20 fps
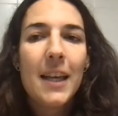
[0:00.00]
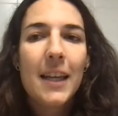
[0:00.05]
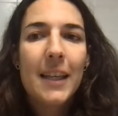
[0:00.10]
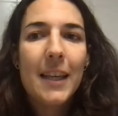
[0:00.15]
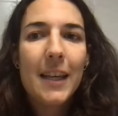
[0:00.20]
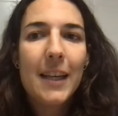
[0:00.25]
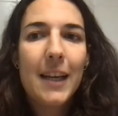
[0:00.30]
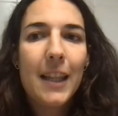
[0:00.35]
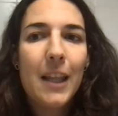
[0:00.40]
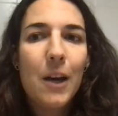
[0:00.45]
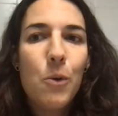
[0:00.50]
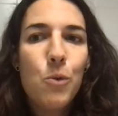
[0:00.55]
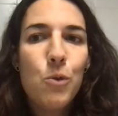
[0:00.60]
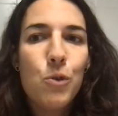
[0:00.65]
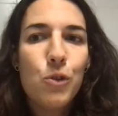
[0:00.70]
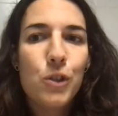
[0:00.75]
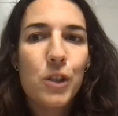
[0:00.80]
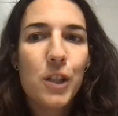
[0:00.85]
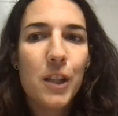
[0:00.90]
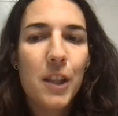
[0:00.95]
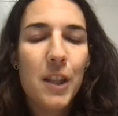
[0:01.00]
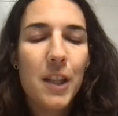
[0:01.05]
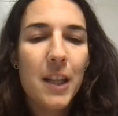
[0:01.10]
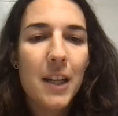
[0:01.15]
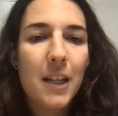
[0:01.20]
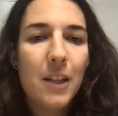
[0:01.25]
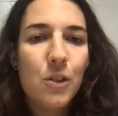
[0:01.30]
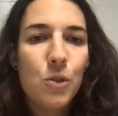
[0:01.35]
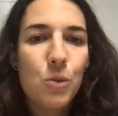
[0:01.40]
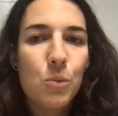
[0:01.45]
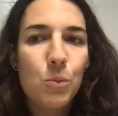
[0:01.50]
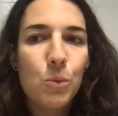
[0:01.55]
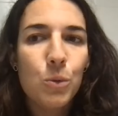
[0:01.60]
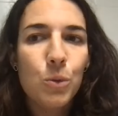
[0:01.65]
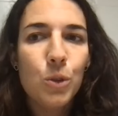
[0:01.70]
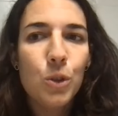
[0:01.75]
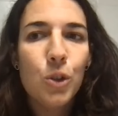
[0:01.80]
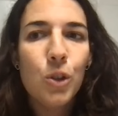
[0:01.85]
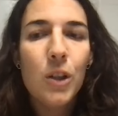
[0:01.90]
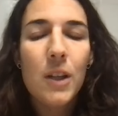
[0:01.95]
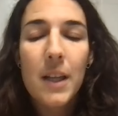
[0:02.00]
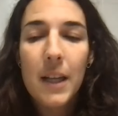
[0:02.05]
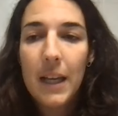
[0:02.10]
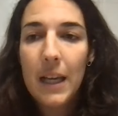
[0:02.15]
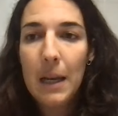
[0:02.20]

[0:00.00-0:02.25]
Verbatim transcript: que cada uno se encierra en su mundo,